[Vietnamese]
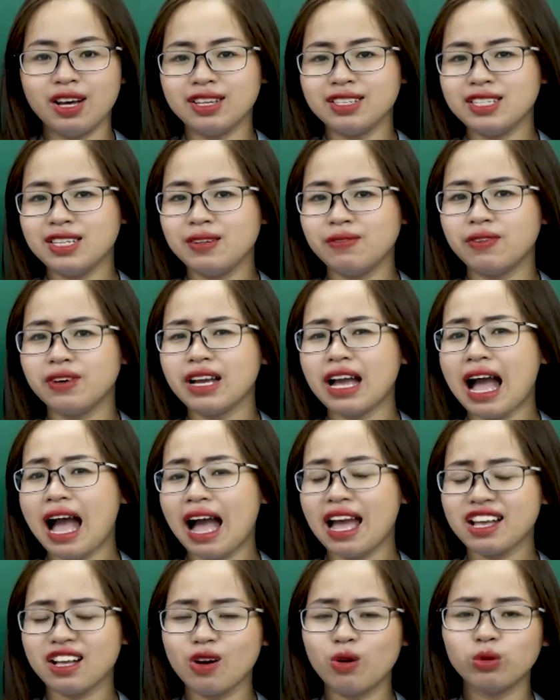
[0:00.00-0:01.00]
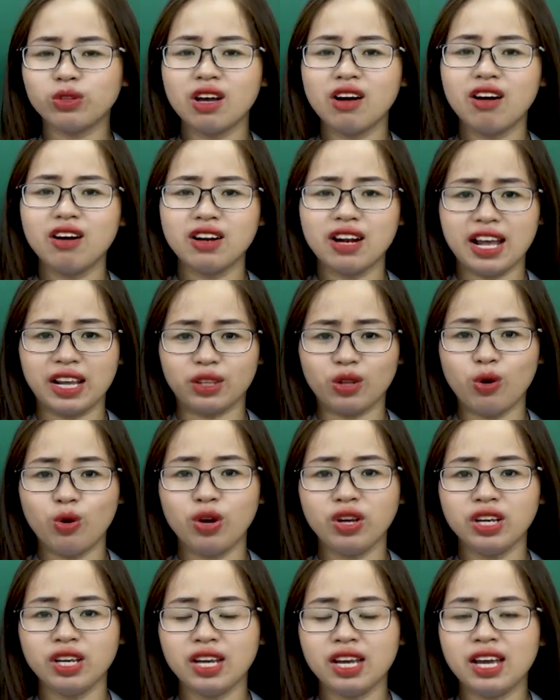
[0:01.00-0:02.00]
Chỉ với hai câu thơ này
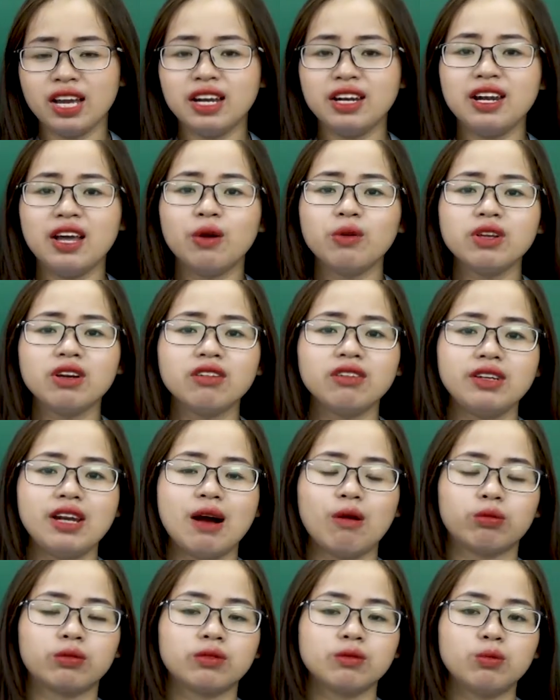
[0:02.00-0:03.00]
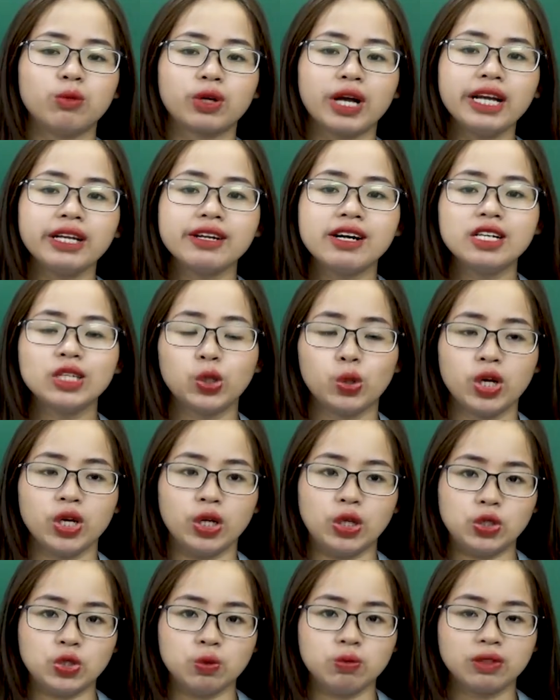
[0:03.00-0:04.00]
thôi, nếu như đọc một cách đơn thuần
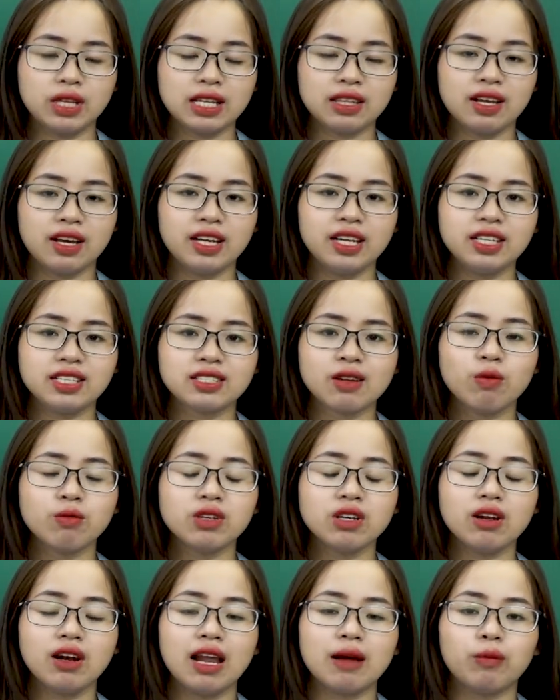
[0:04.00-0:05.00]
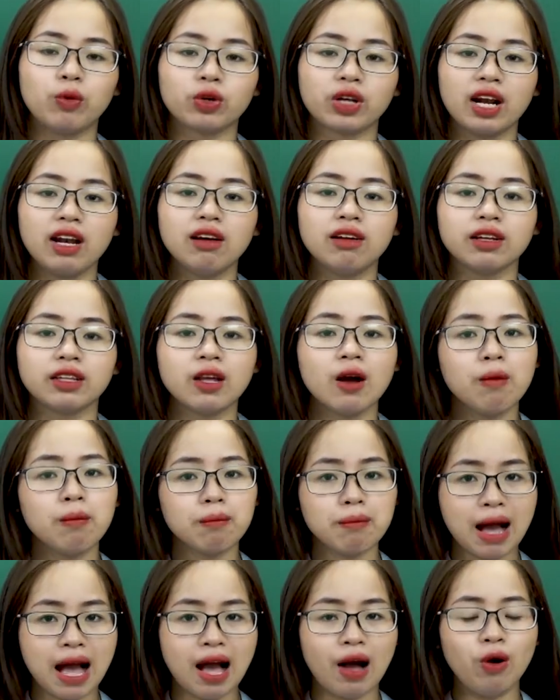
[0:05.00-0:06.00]
thì chúng ta thấy giống như là một cái lời
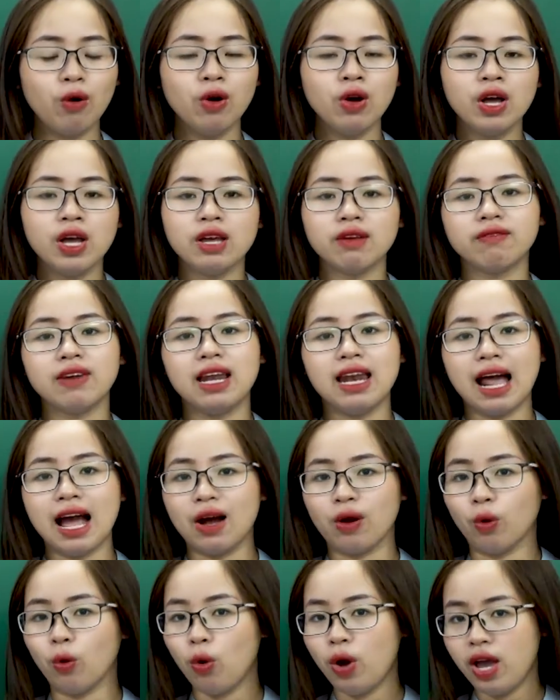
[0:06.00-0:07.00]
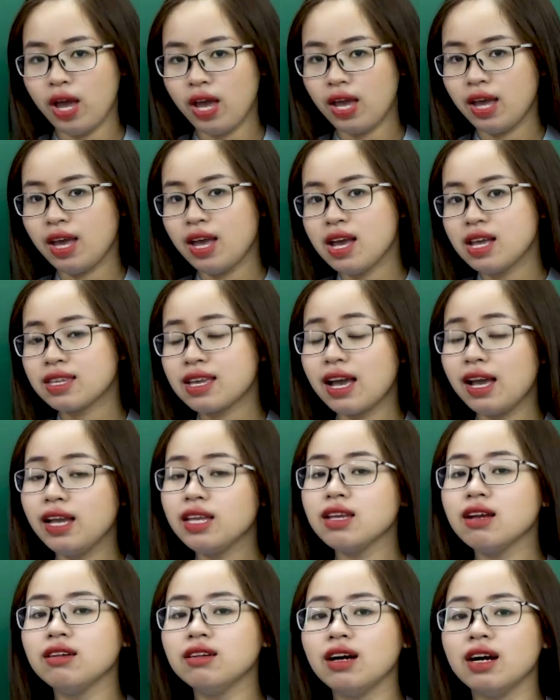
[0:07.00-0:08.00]
thông báo về làng quê. Thế
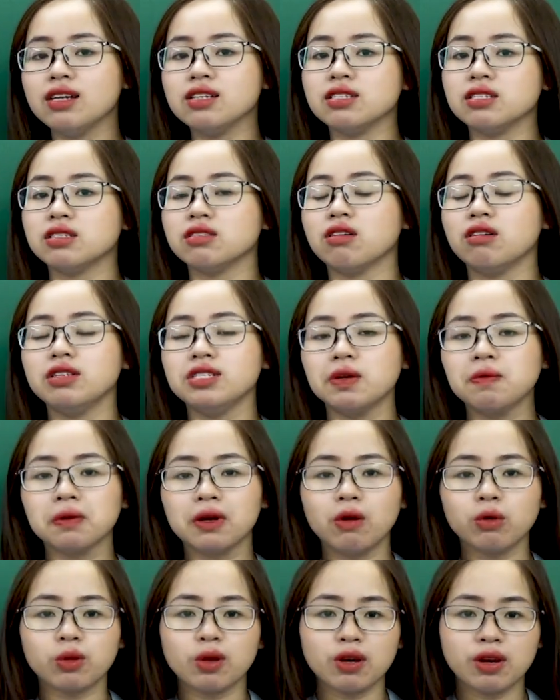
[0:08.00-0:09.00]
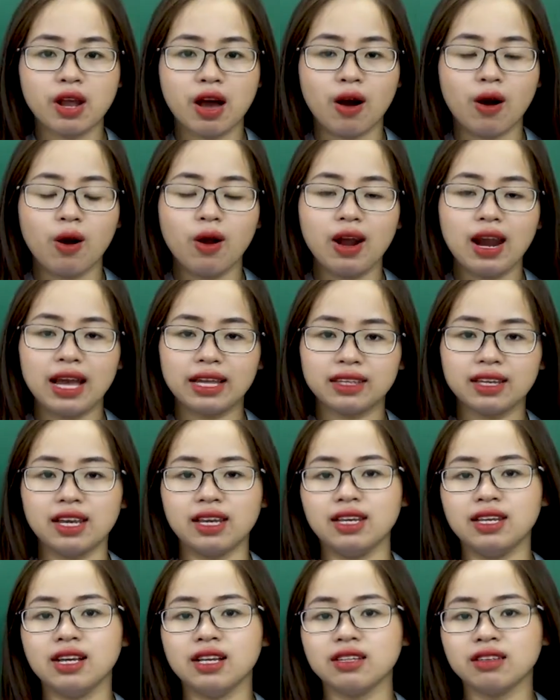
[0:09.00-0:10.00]
nhưng ẩn chứa trong câu thơ đó lại thể
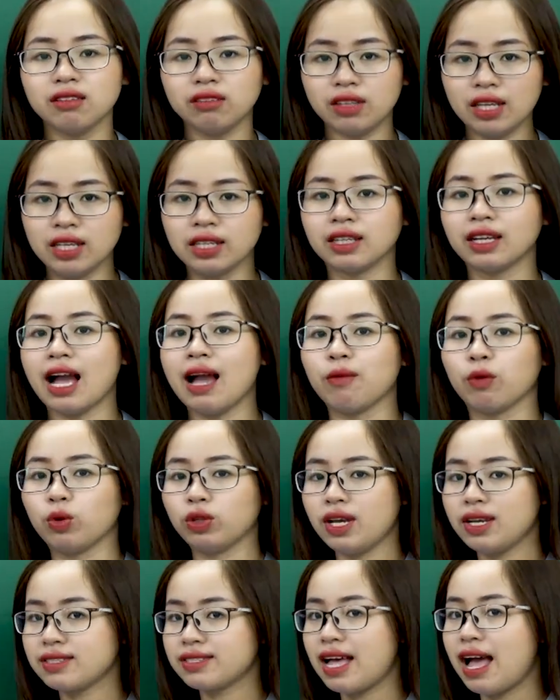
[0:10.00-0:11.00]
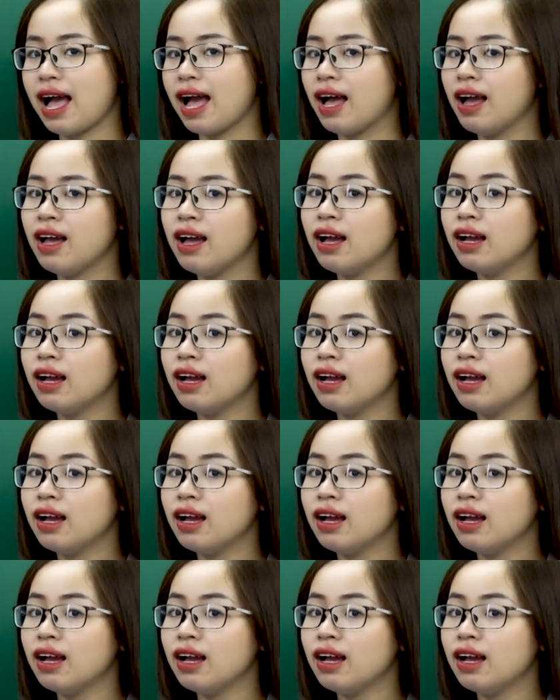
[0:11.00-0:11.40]
hiện những tình cảm của tác giả.